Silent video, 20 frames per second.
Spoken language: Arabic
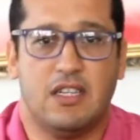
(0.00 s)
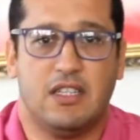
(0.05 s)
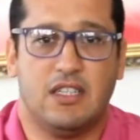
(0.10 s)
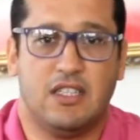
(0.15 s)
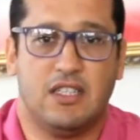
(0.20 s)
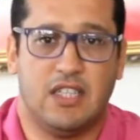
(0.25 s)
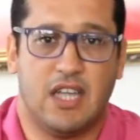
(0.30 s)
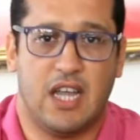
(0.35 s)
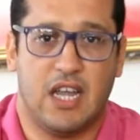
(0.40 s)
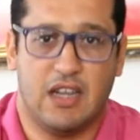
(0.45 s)

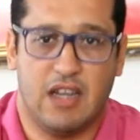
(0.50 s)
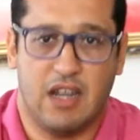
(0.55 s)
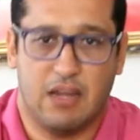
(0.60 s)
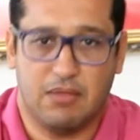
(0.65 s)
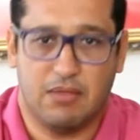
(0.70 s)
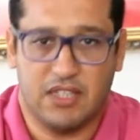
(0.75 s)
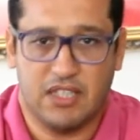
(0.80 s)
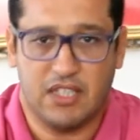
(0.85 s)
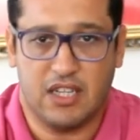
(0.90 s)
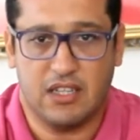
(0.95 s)
السي علي
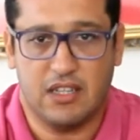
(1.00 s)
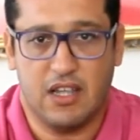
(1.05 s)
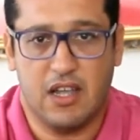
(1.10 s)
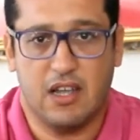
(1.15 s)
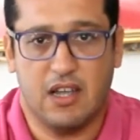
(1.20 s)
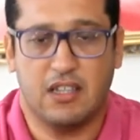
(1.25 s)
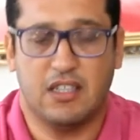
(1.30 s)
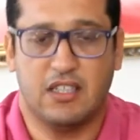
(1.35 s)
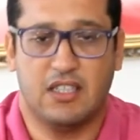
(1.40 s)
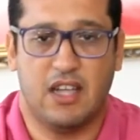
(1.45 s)
عبد
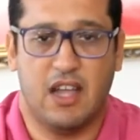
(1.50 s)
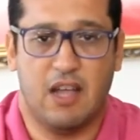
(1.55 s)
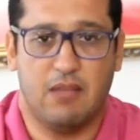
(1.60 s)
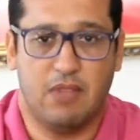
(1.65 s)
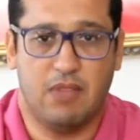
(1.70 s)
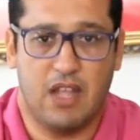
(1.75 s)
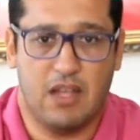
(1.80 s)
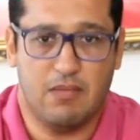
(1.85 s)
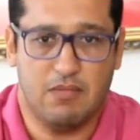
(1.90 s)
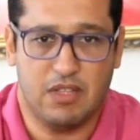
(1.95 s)
الصداق السي
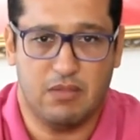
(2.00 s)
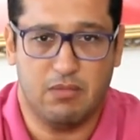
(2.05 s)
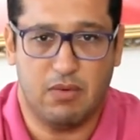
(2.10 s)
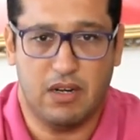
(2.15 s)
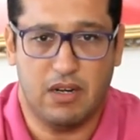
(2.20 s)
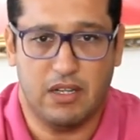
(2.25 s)
عبد الحميد